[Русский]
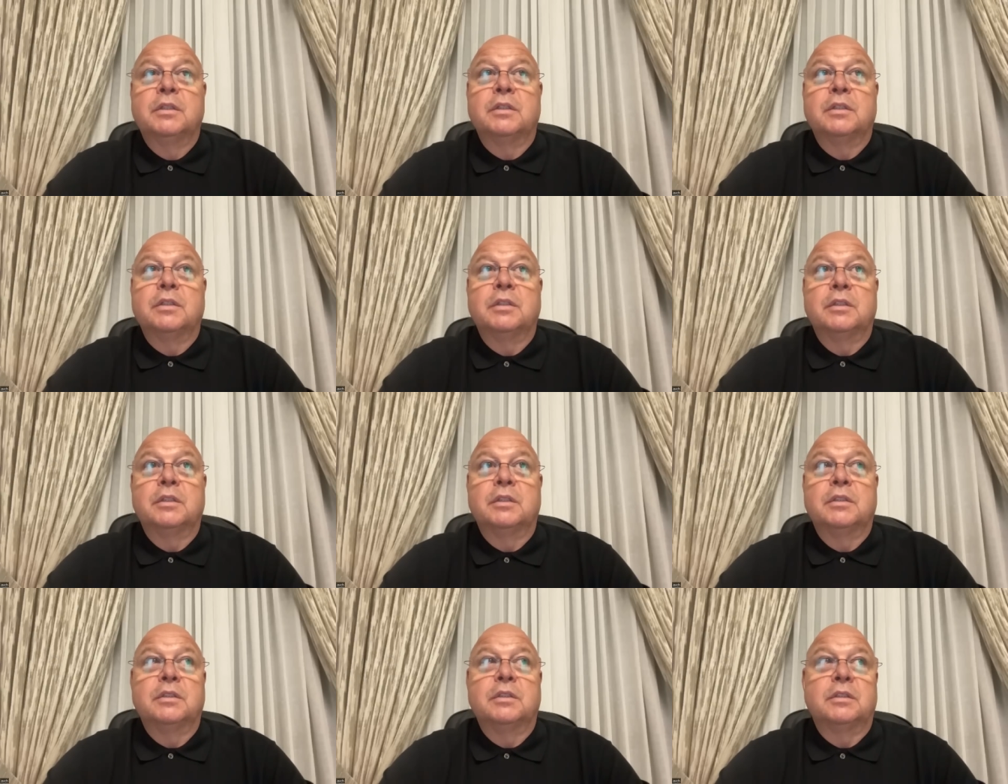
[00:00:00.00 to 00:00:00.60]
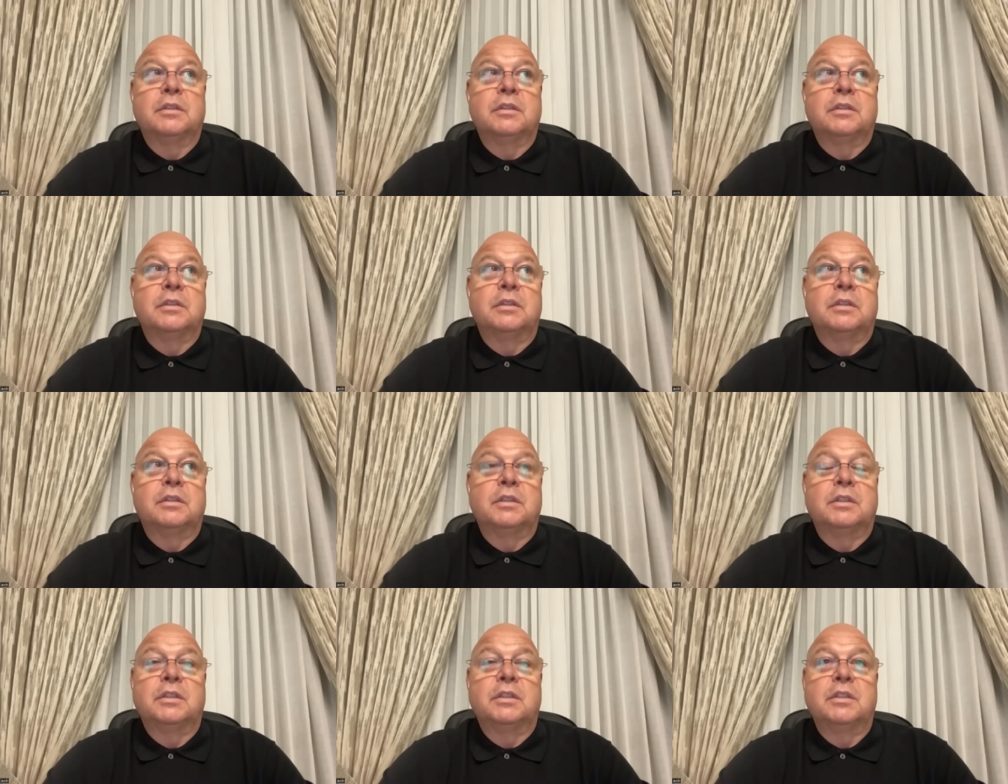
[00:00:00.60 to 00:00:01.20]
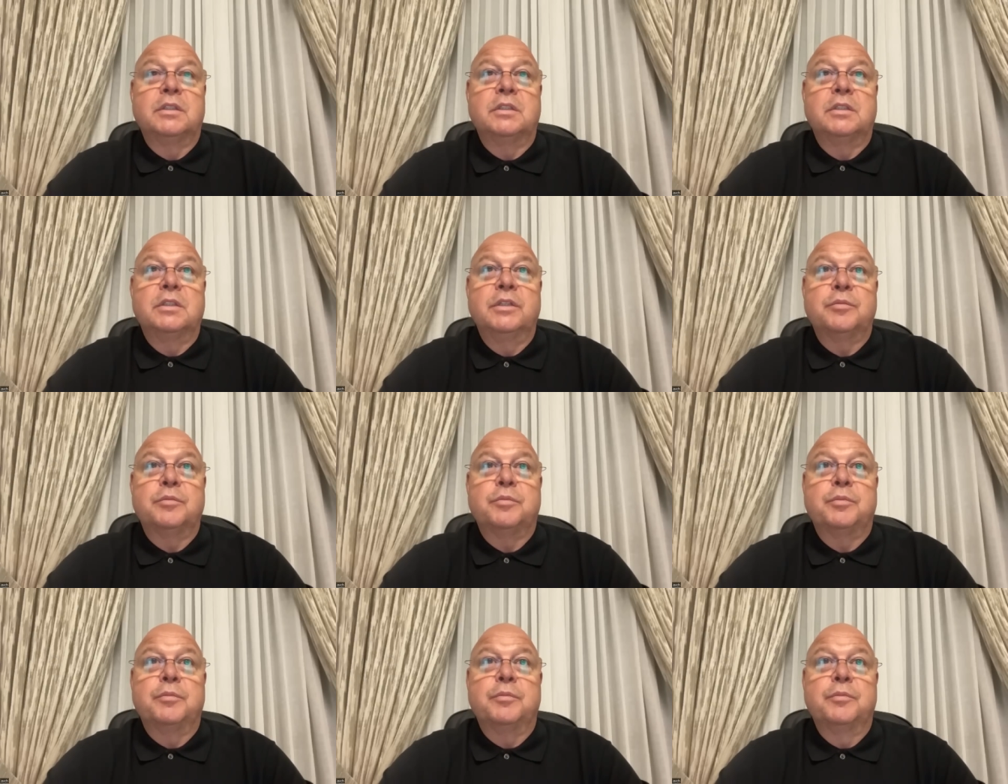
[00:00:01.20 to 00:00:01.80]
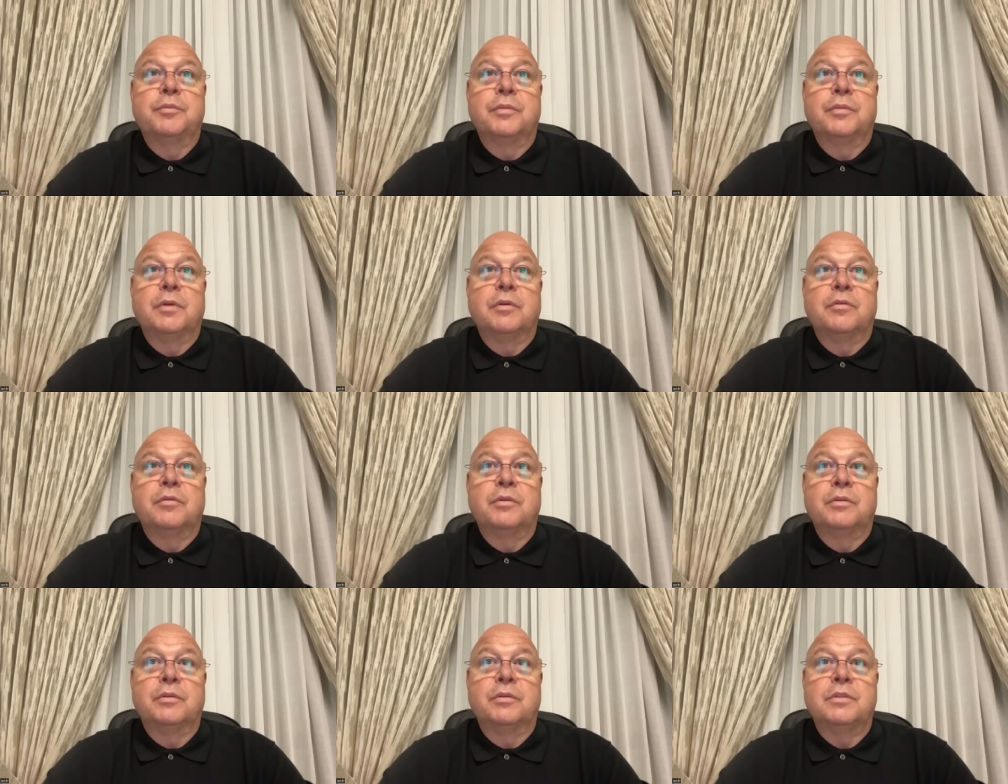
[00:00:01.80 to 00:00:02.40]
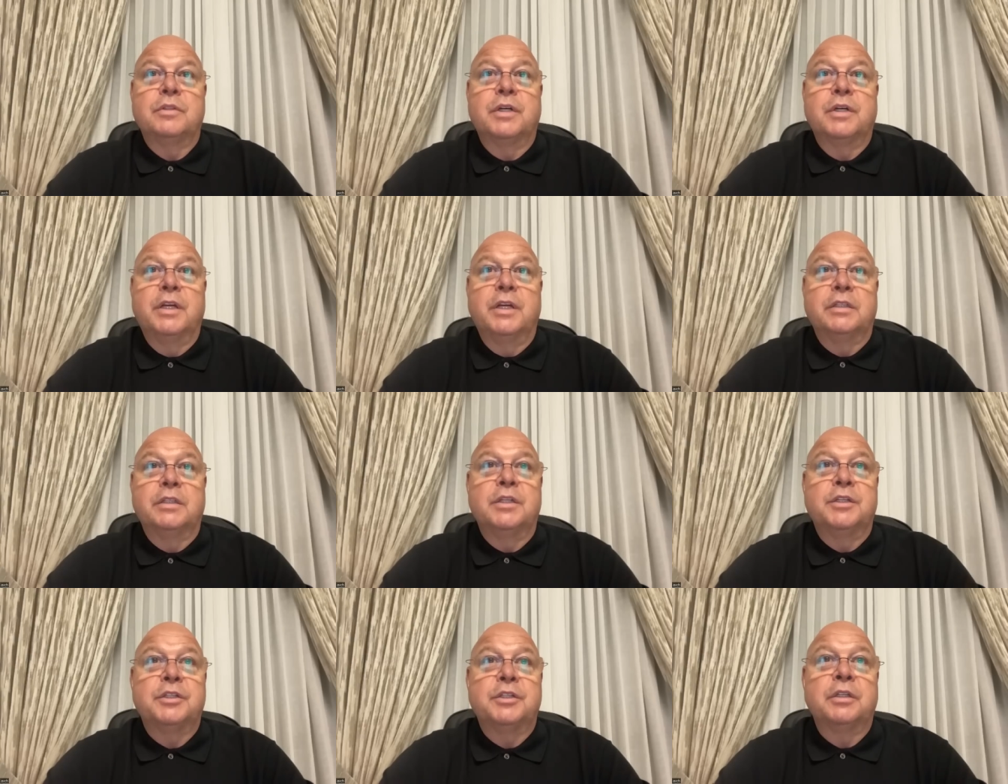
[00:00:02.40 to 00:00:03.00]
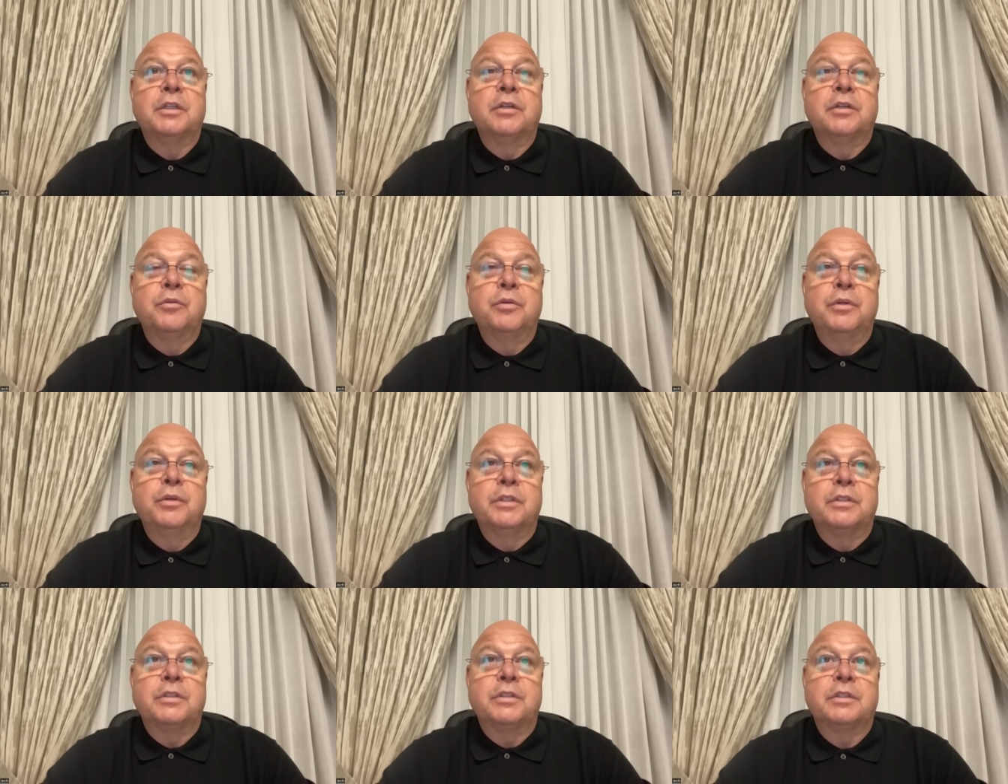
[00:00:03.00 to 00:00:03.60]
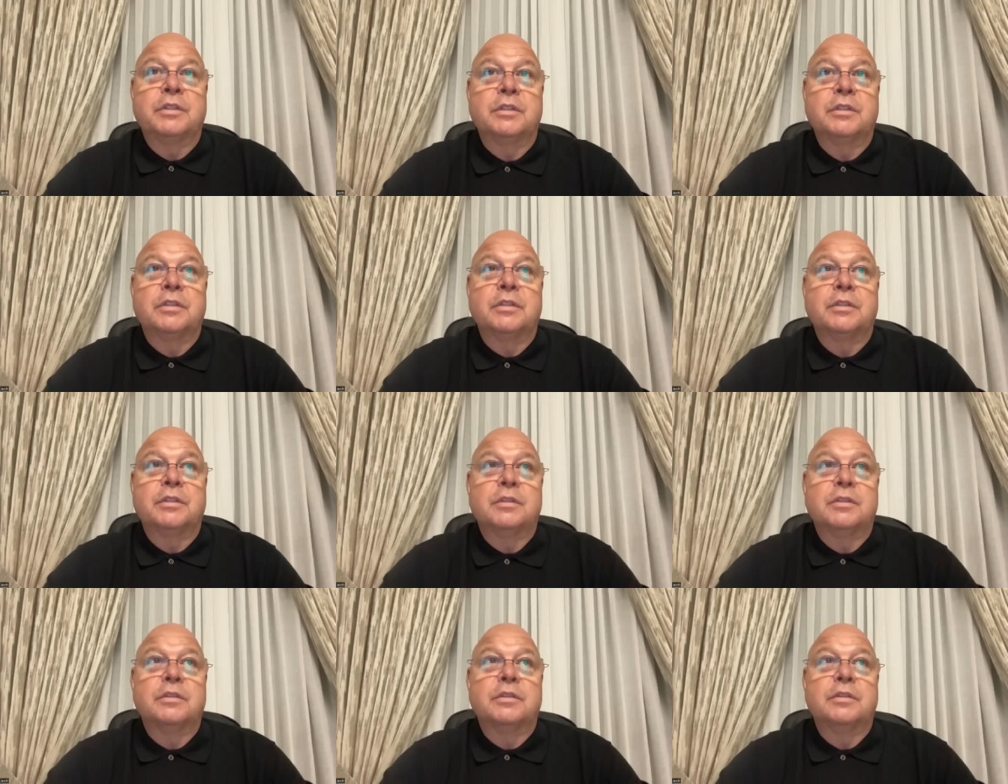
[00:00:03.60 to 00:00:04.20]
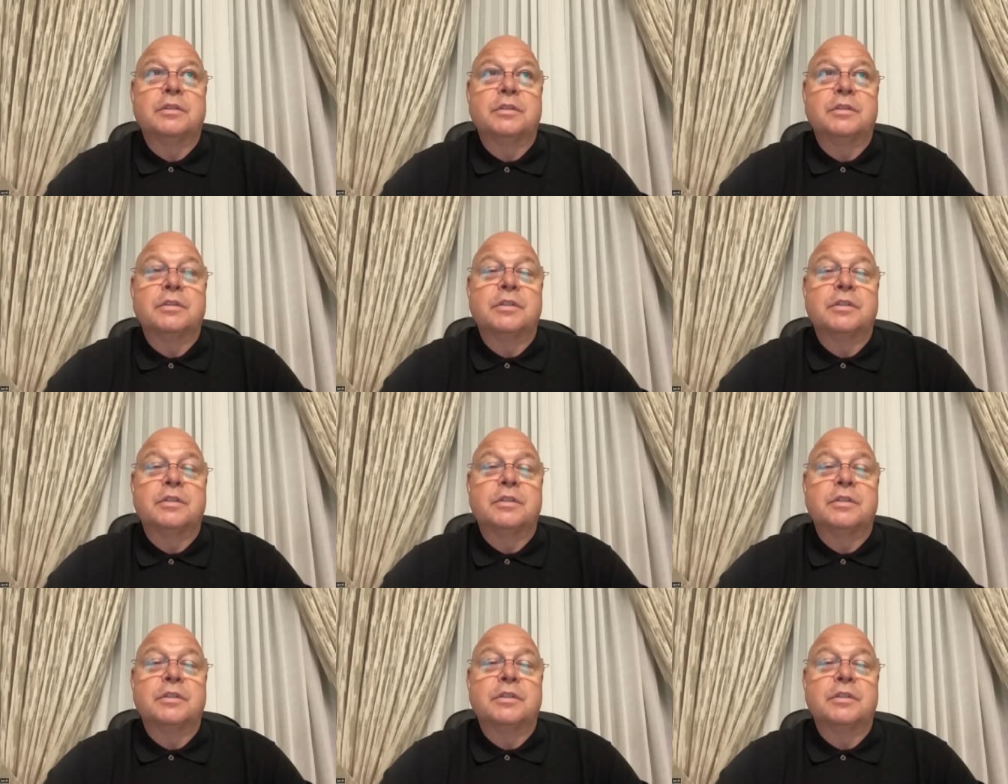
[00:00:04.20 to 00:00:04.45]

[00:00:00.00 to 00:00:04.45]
А, это когда, знаешь, такой с грядочки огурец э,